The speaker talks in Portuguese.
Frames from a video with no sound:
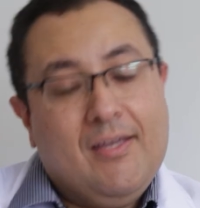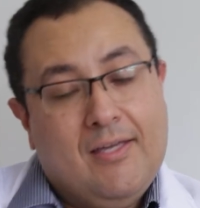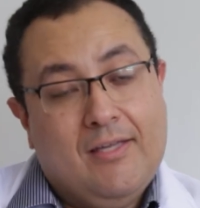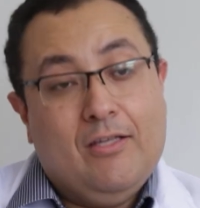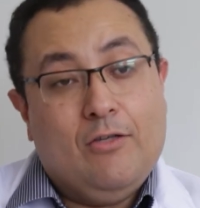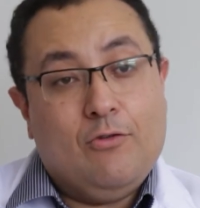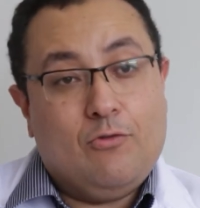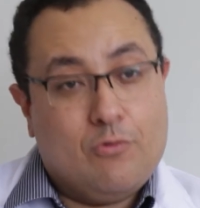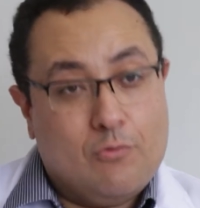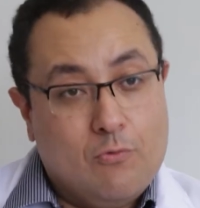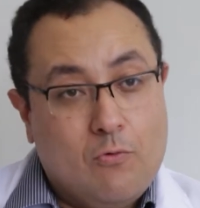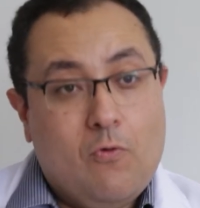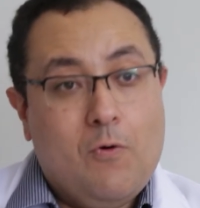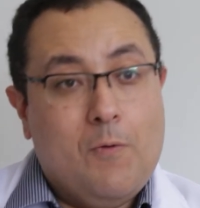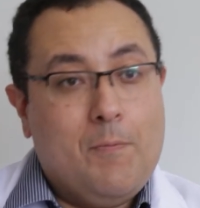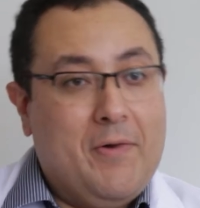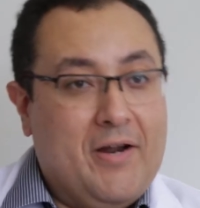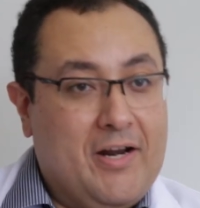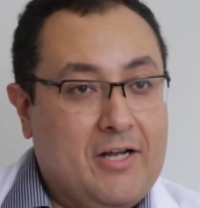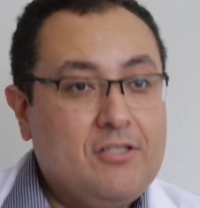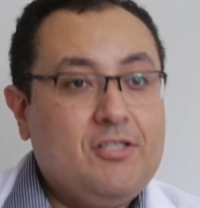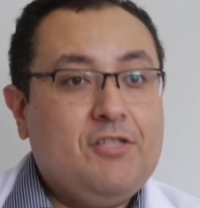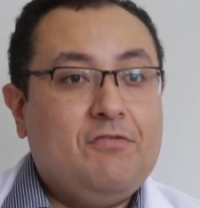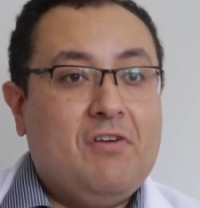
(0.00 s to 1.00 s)
E isso,
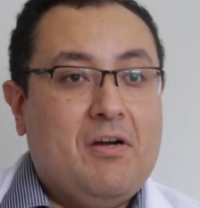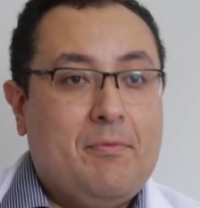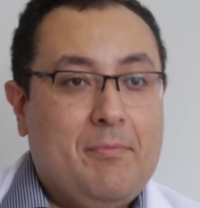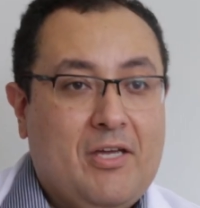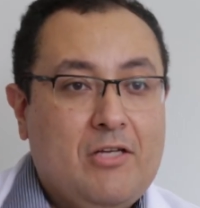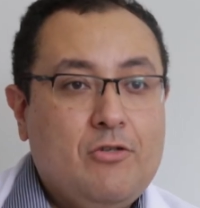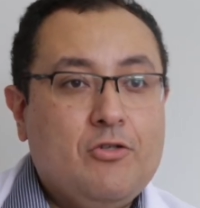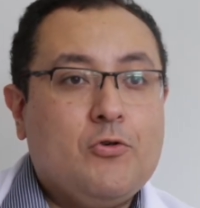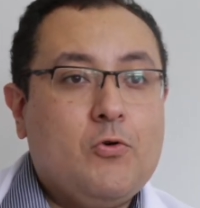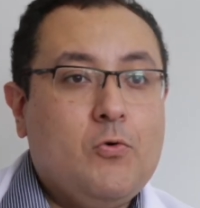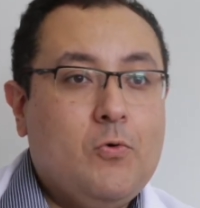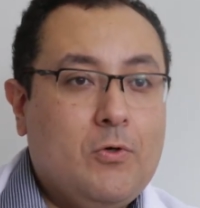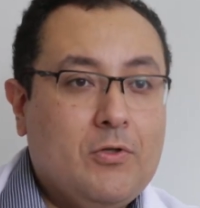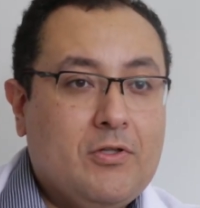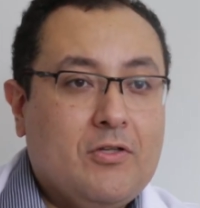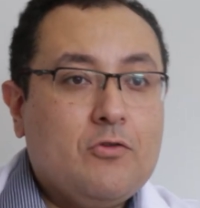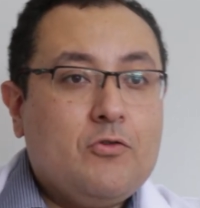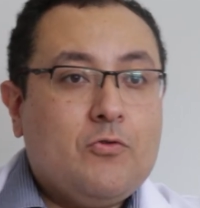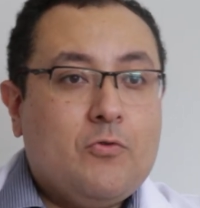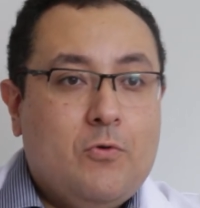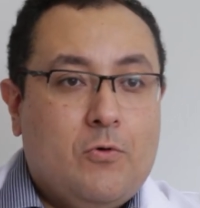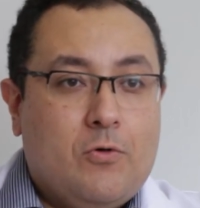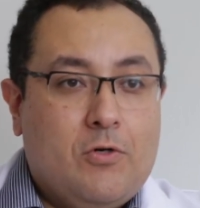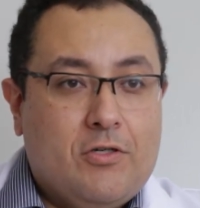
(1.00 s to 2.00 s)
comparativamente com
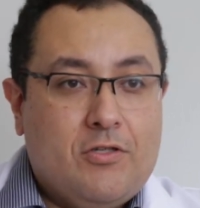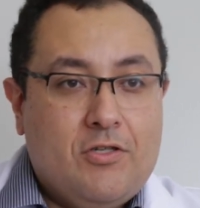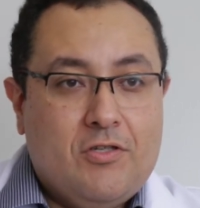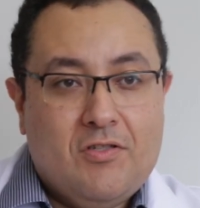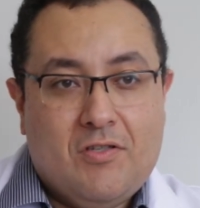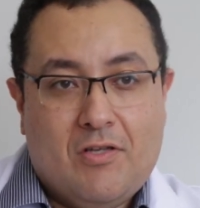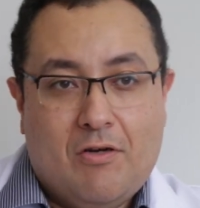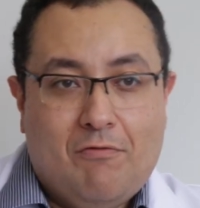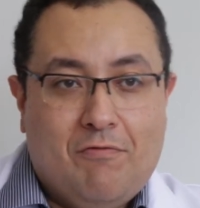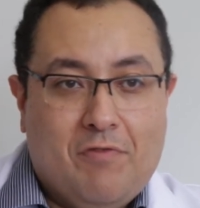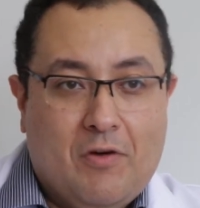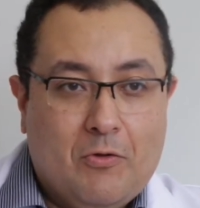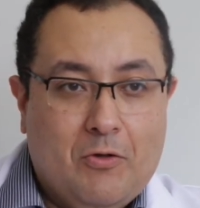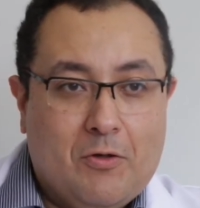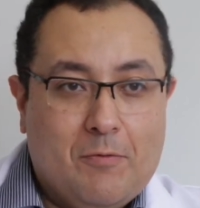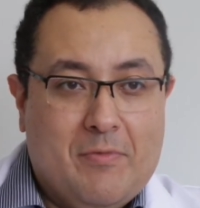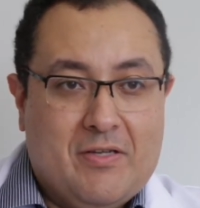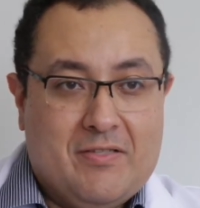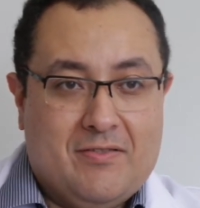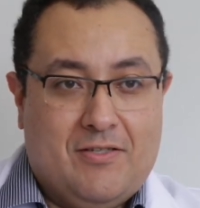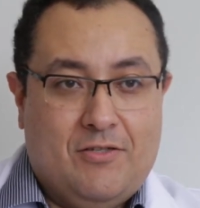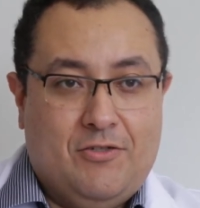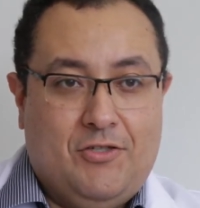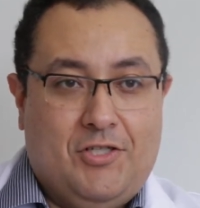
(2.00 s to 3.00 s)
outras coortes, é um valor
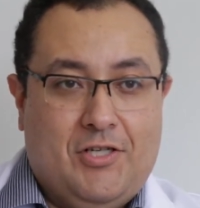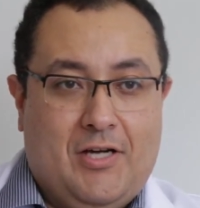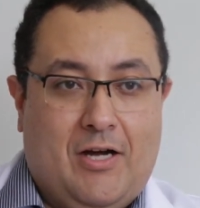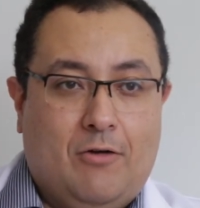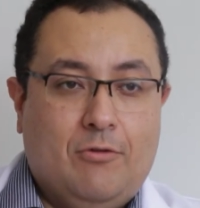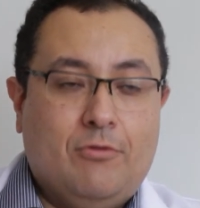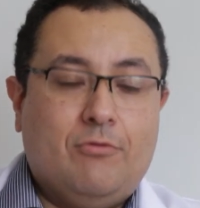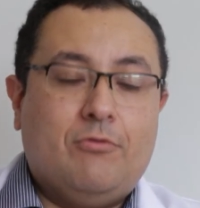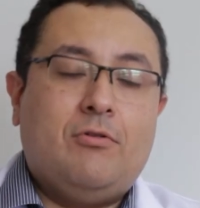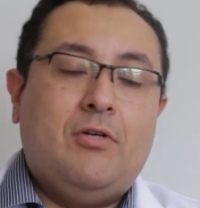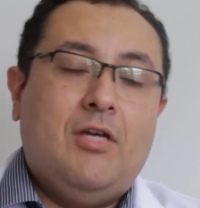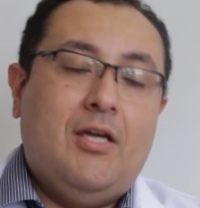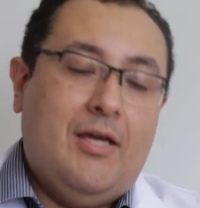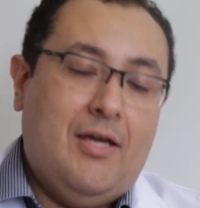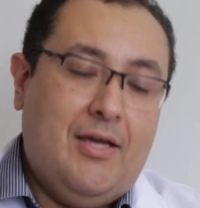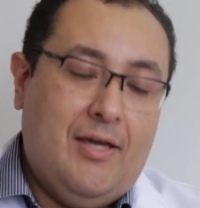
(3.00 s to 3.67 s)
bastante alto